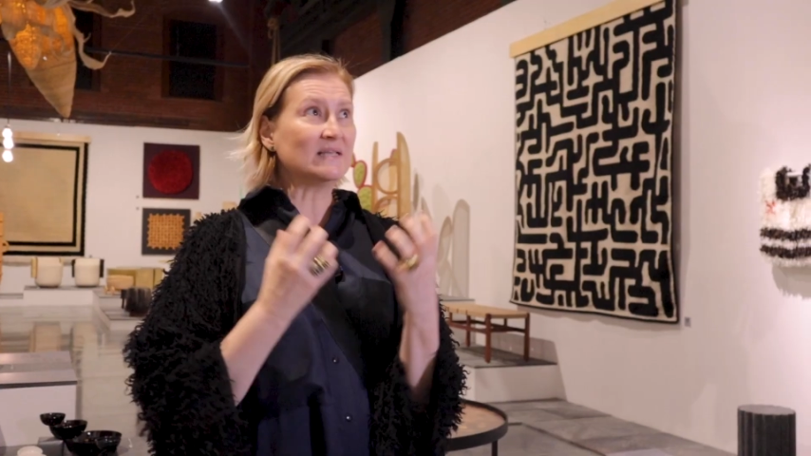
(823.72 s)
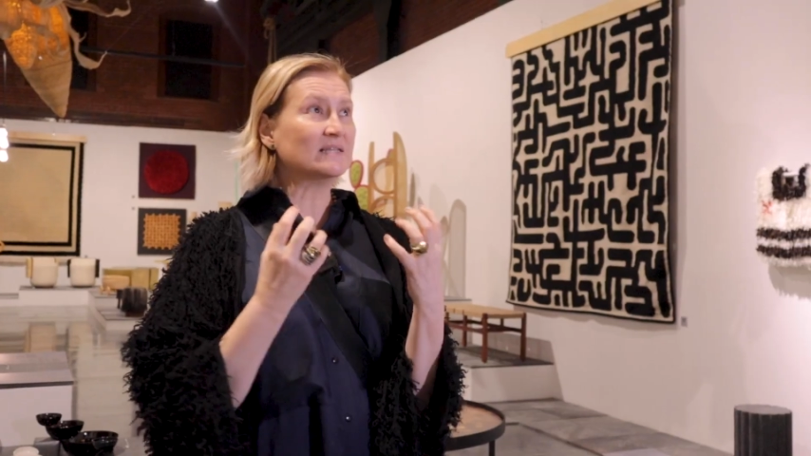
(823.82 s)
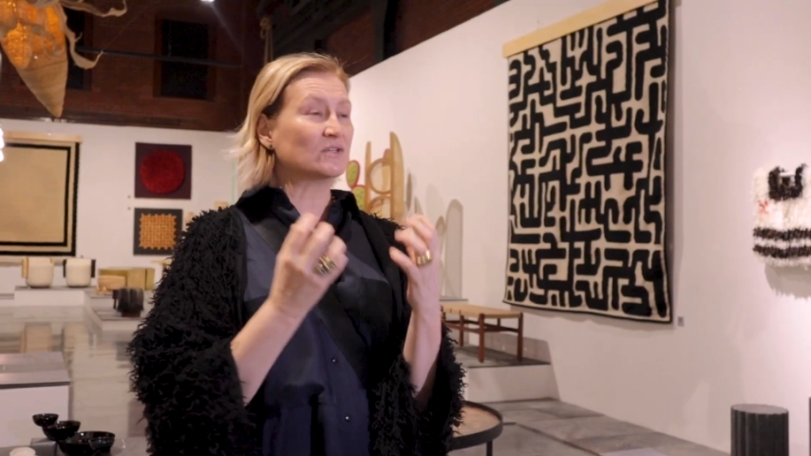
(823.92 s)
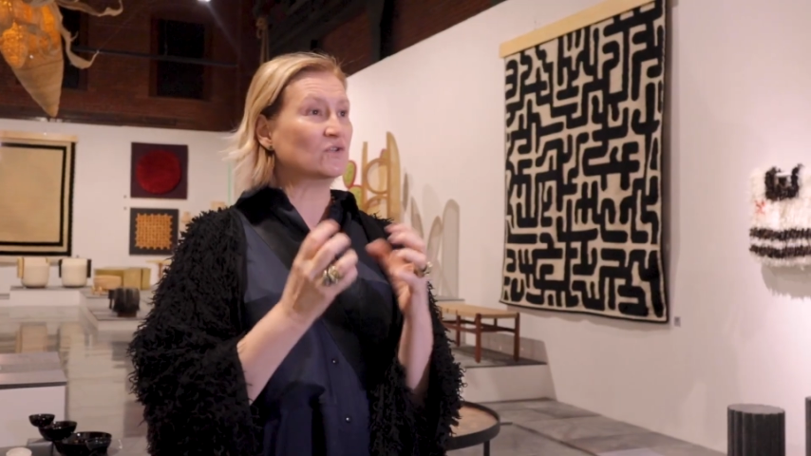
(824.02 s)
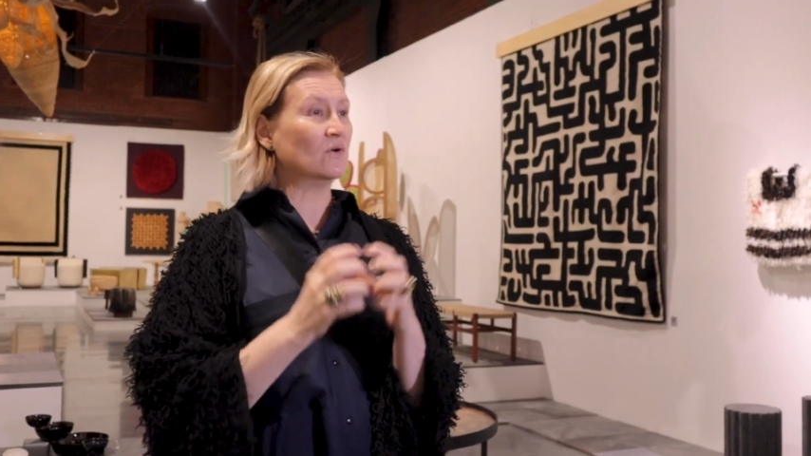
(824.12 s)

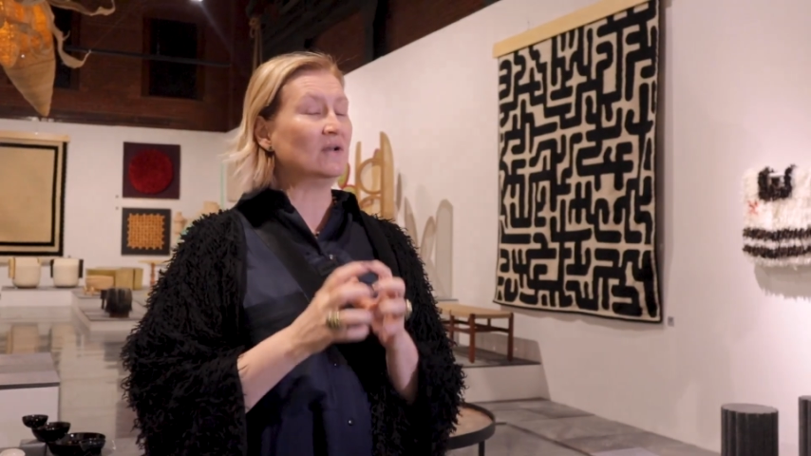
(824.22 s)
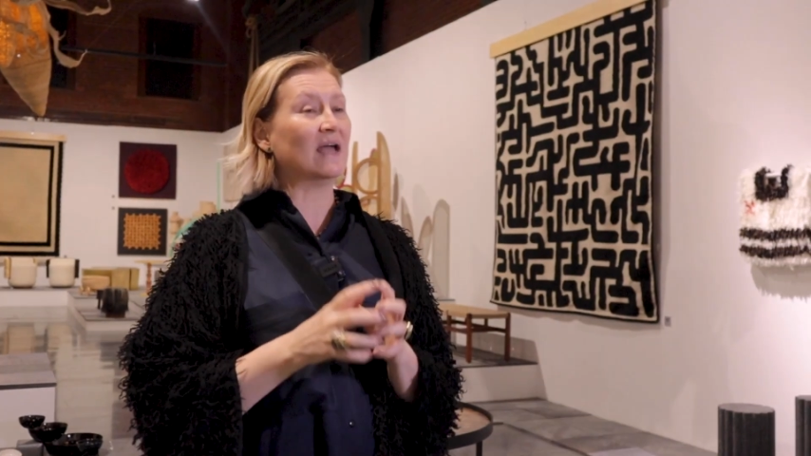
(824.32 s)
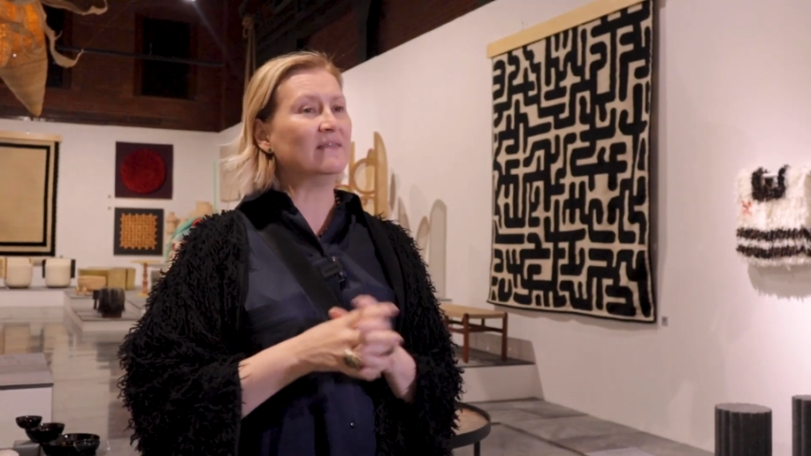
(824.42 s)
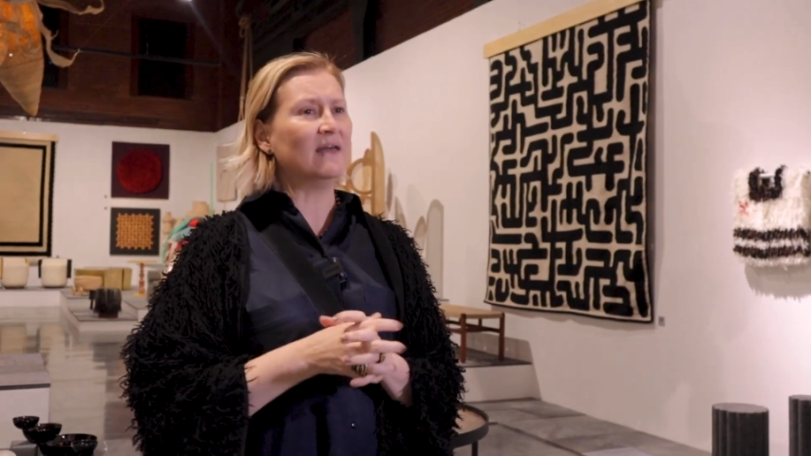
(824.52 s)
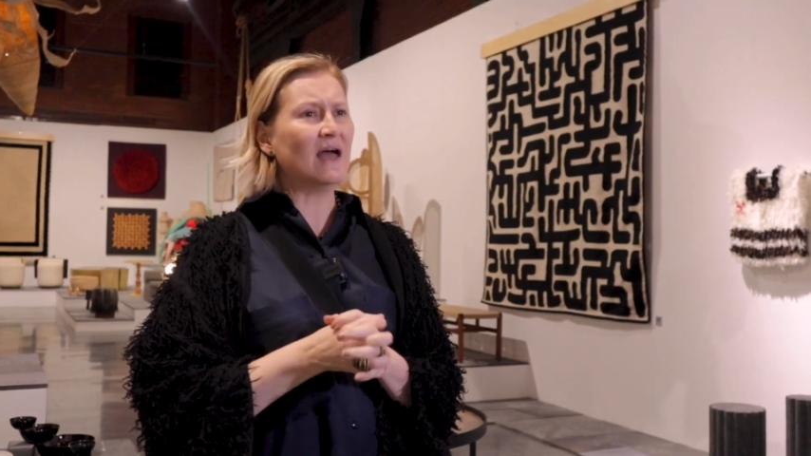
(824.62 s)
esta
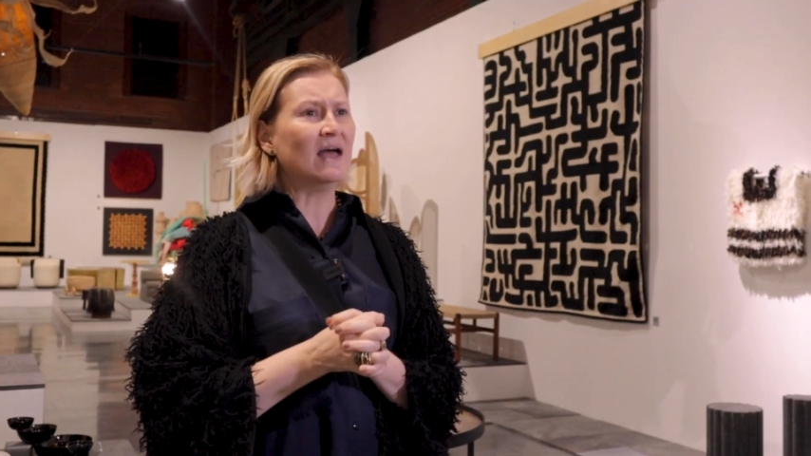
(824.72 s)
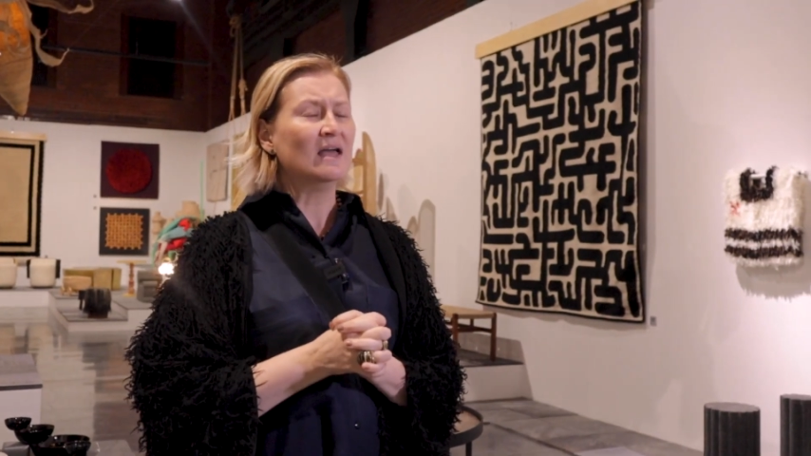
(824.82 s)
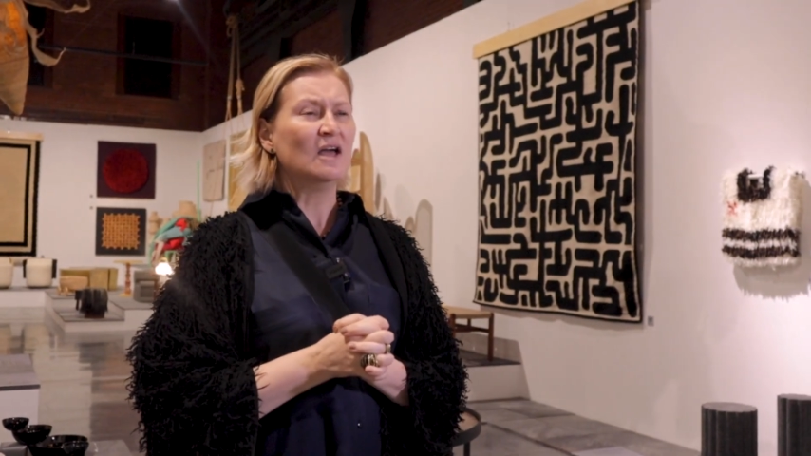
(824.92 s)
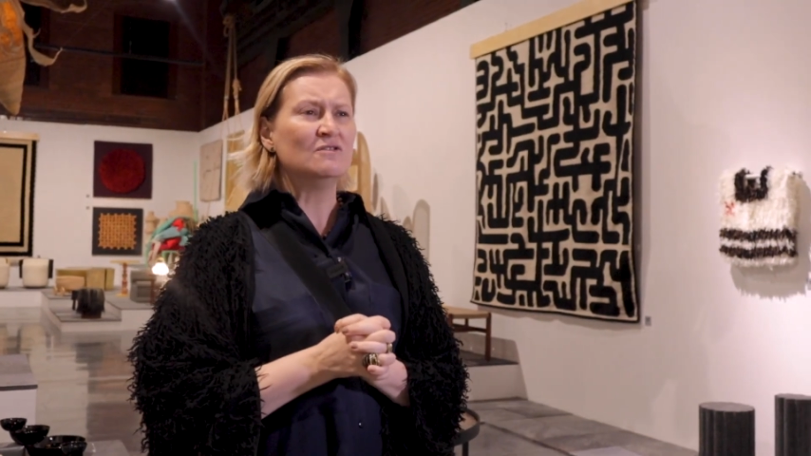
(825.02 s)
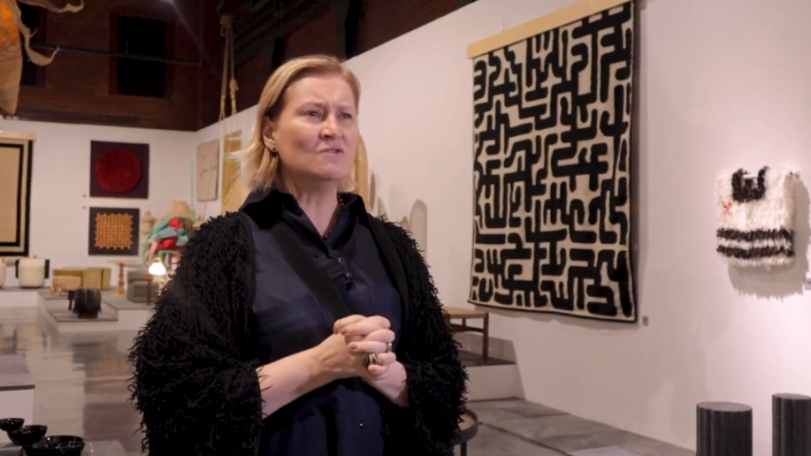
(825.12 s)
sección la idea